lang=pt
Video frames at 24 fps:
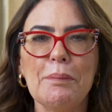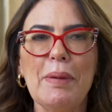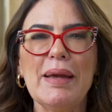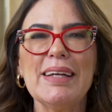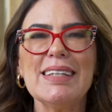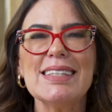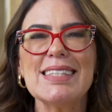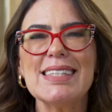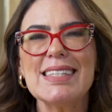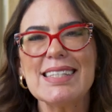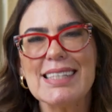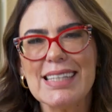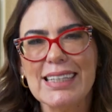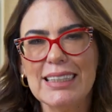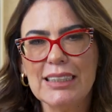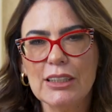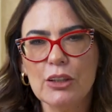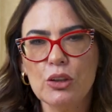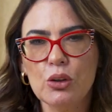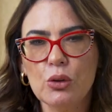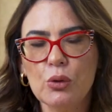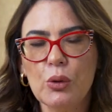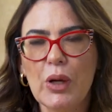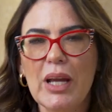
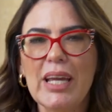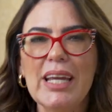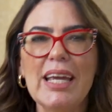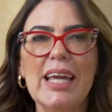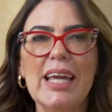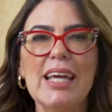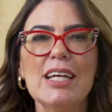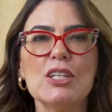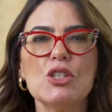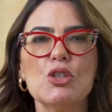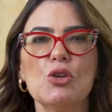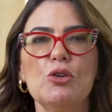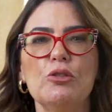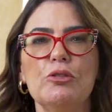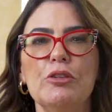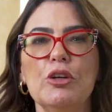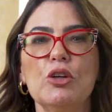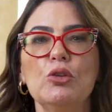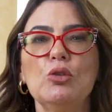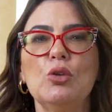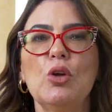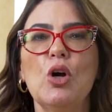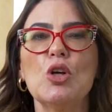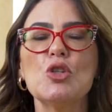pensando em resolver
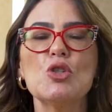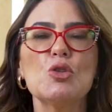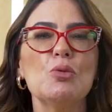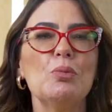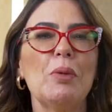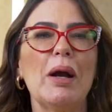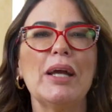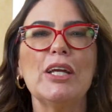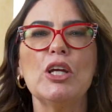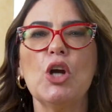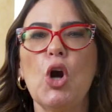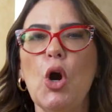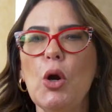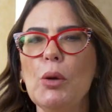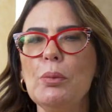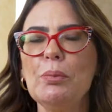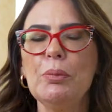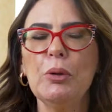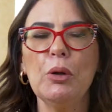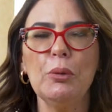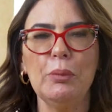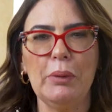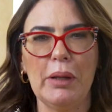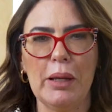o nosso maior
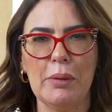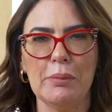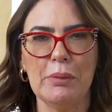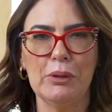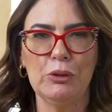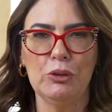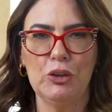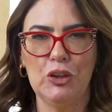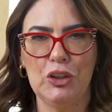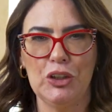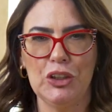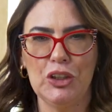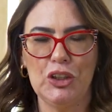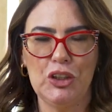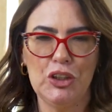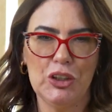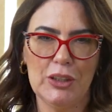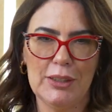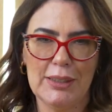problema no dia a dia de